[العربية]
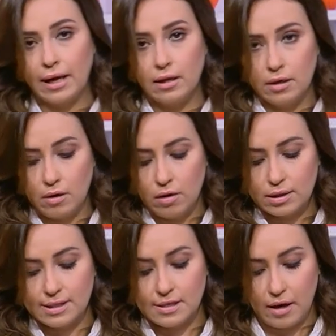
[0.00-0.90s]
اكله
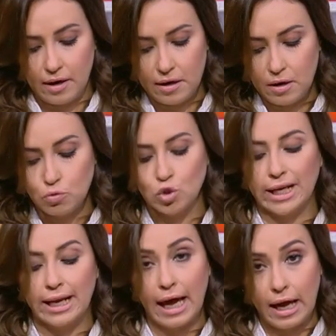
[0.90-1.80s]
النهارده صحيه
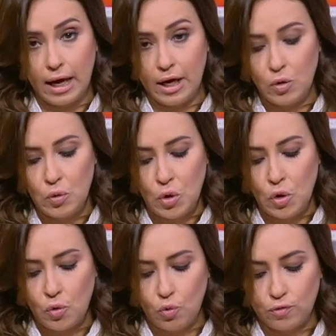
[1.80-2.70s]
شكلها حلو
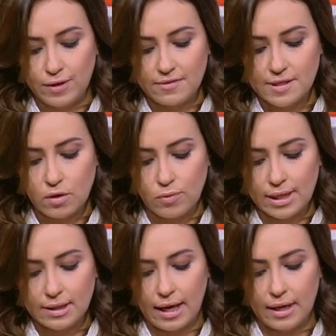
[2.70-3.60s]
وفي نفس
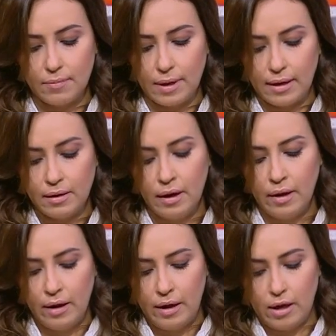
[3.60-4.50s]
الوقت هيبقى
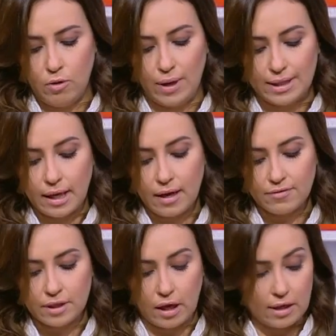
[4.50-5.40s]
آه، وقتها
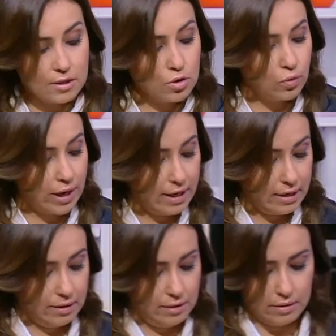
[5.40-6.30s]
في التحضير قليل جدا